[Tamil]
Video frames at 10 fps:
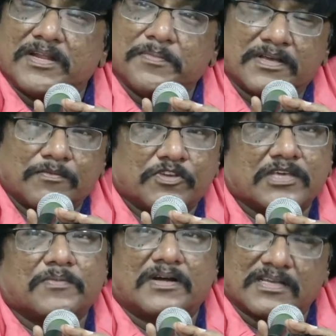விட மிக
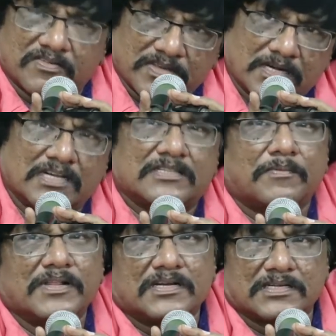முக்கியமான கவிஞர்கள்
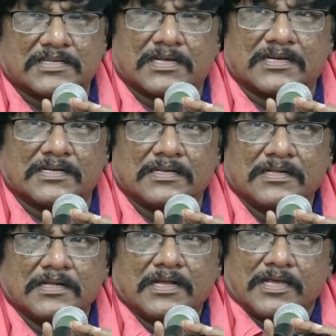தமிழில் இருக்கிறார்கள்
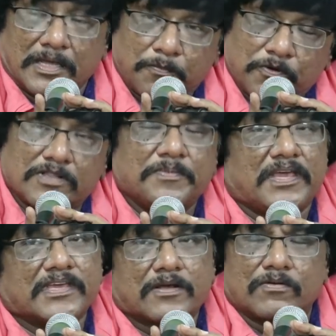இப்பொழுதும்
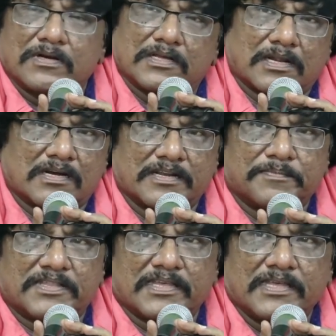இயங்கிக் கொண்டிருக்கிறார்கள்
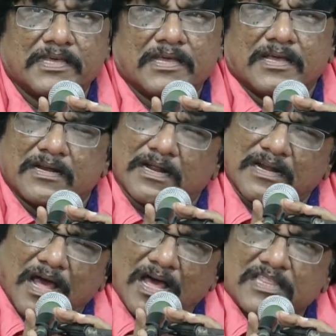என்பதை
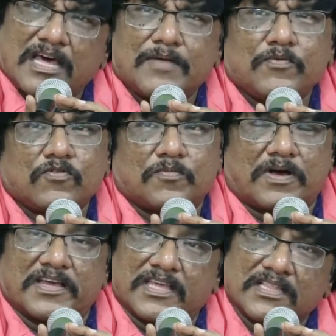நான்
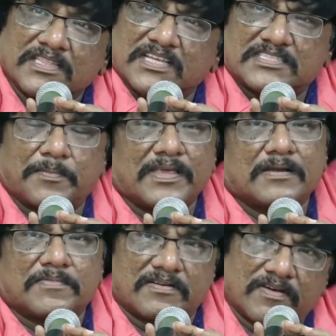ஆதாரபூர்வமாக எந்த
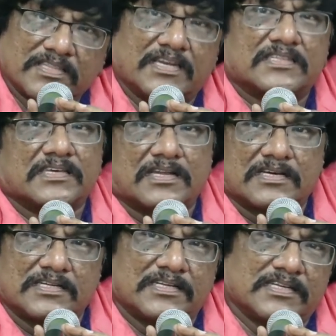சபையிலும் நான் வாதிட
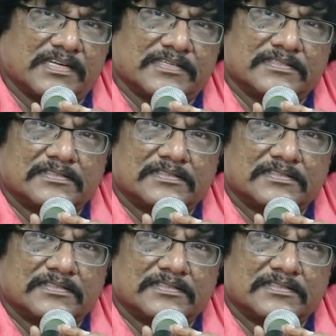தயாராக இருக்கிறேன்